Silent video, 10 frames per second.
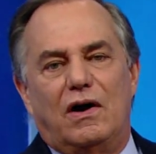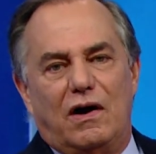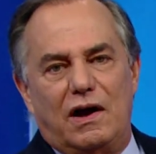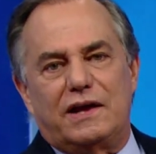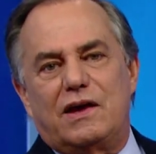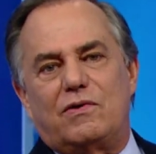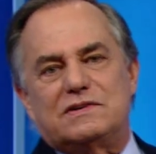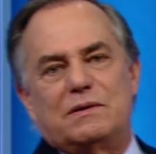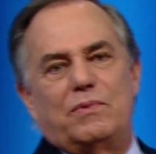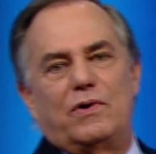Olha que
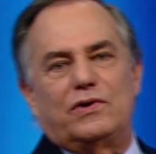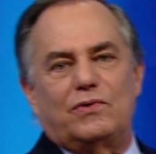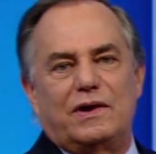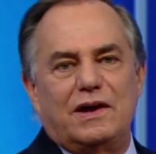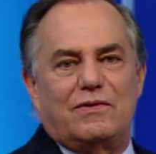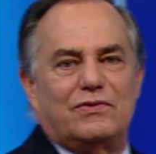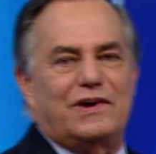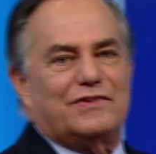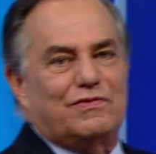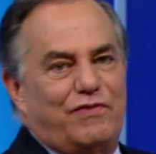coisa boa, eu estou aqui com o
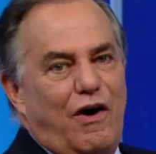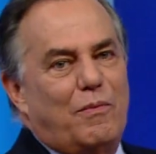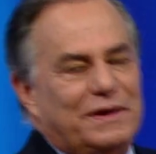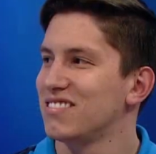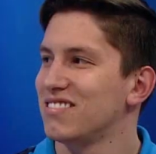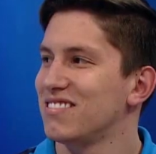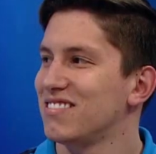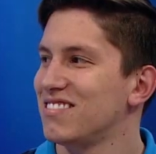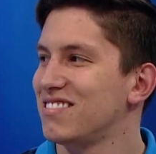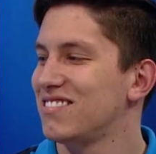Jackson Fallman,
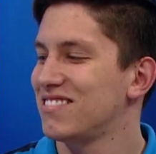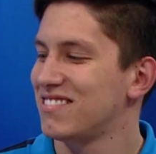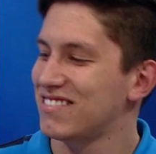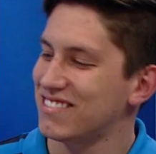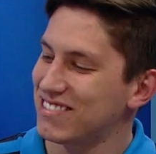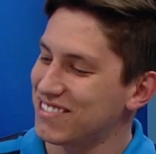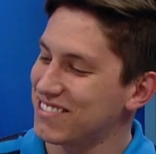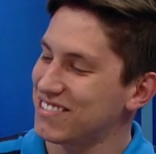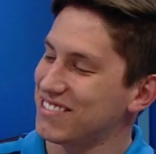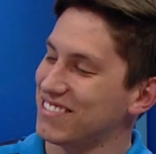obrigado,
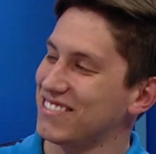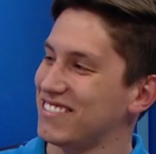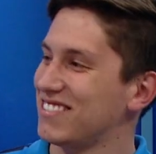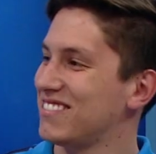grande